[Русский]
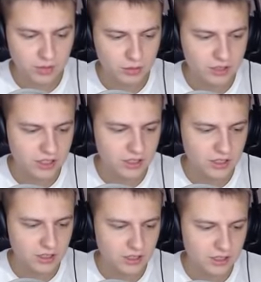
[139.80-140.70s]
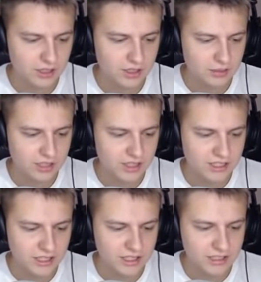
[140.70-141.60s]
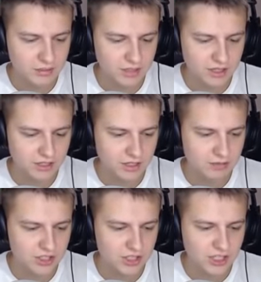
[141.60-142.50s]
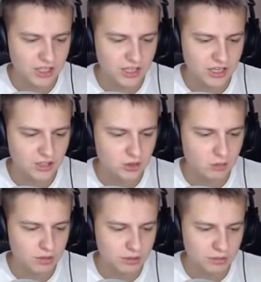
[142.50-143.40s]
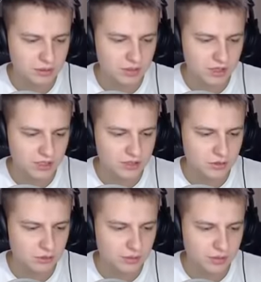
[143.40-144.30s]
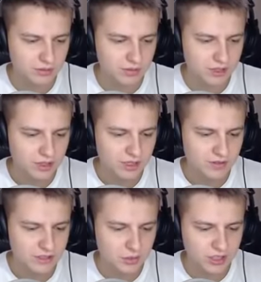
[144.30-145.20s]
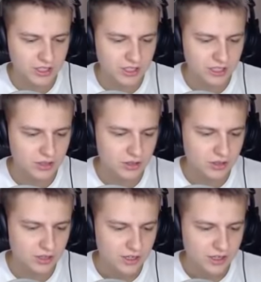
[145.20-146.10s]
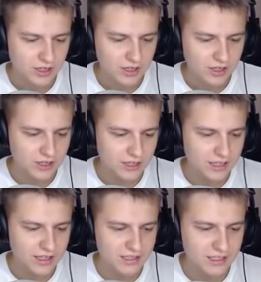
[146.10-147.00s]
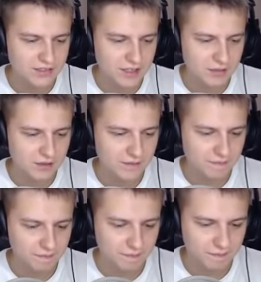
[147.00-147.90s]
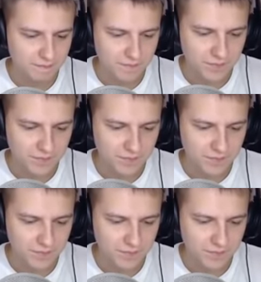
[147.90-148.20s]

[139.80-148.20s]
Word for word: просто играл э, там, где кристаллы собирать, там вообще такие рандомы не подбирались, ну бы прям угу. невозможно играть. Надо играть так, со давай своими. давай по этой гасить.